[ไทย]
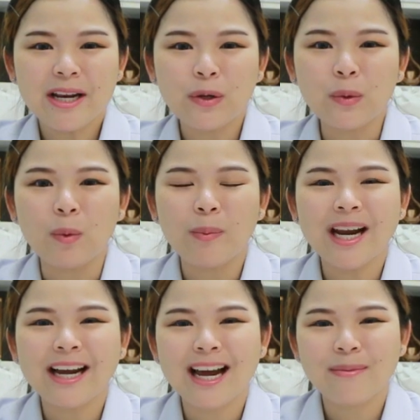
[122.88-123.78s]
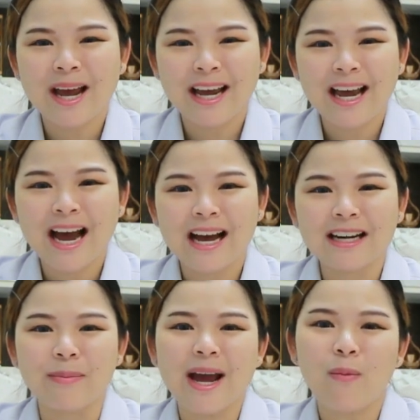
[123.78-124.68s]
เป็นอยู่ เป็นอาการแพ้ยา
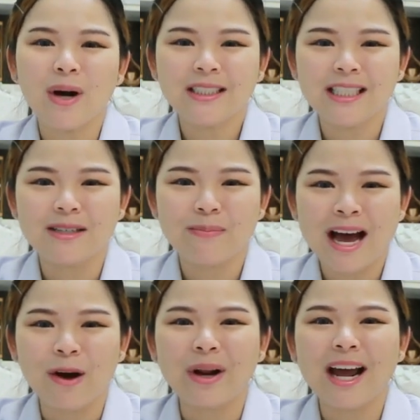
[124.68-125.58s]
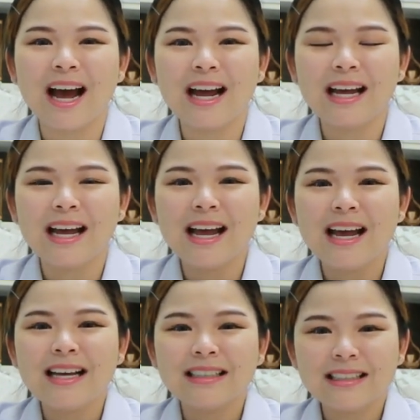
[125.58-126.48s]
หรือแพ้วัคซีนหรือเปล่านะคะ
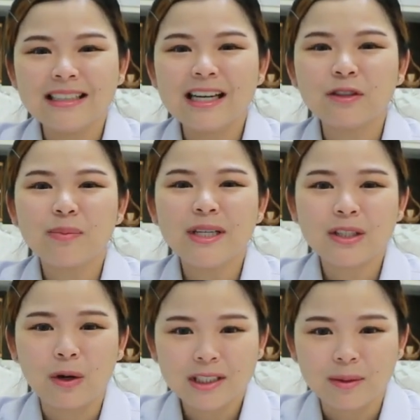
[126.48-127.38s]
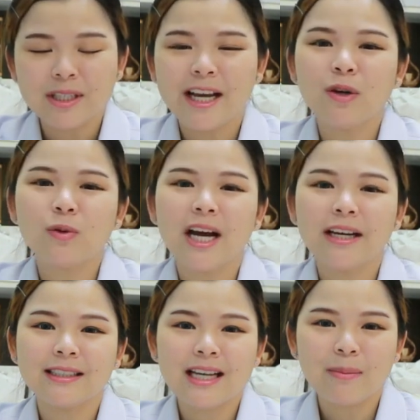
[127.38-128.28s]
ซึ่งเราจะมี2ศัพท์ที่ให้ทุกท่า
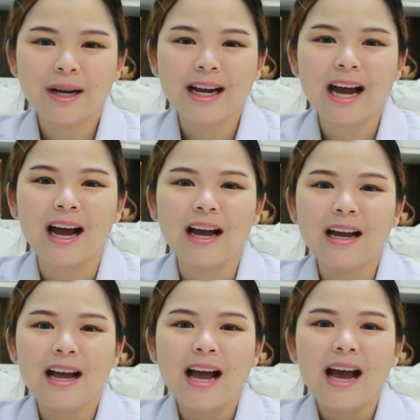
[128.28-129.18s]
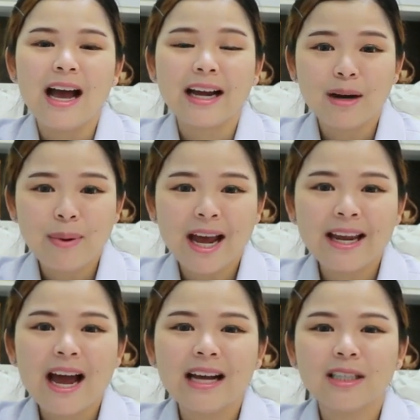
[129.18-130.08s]
นได้ทราบกันค่ะ อาการแพ้
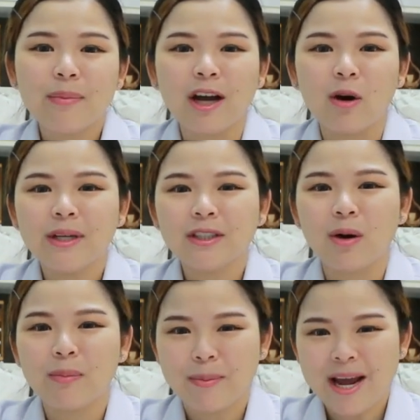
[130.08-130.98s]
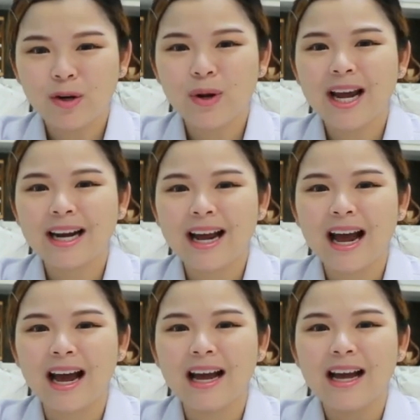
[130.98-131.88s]
ยาจะแบ่งออกเป็น 2 ประเภทด้วยกัน
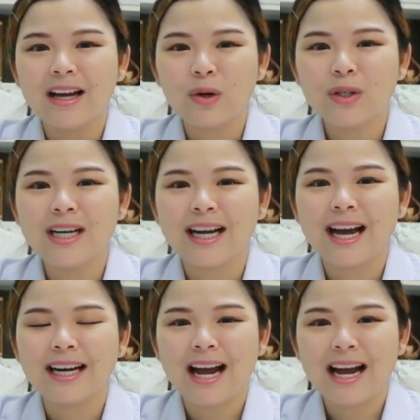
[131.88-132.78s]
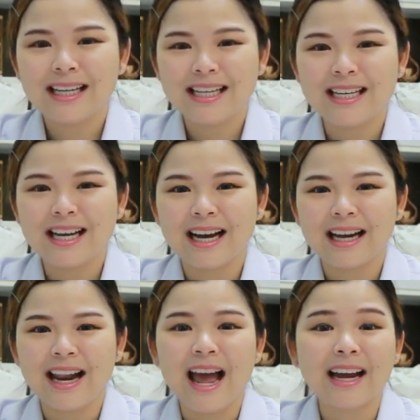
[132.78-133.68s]
ค่ะ ก็คืออาการข้างเคียง
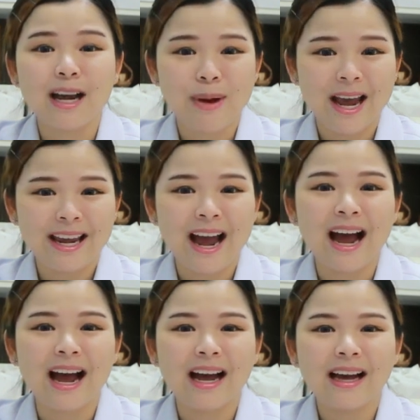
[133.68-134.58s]
และอาการแพ้ยา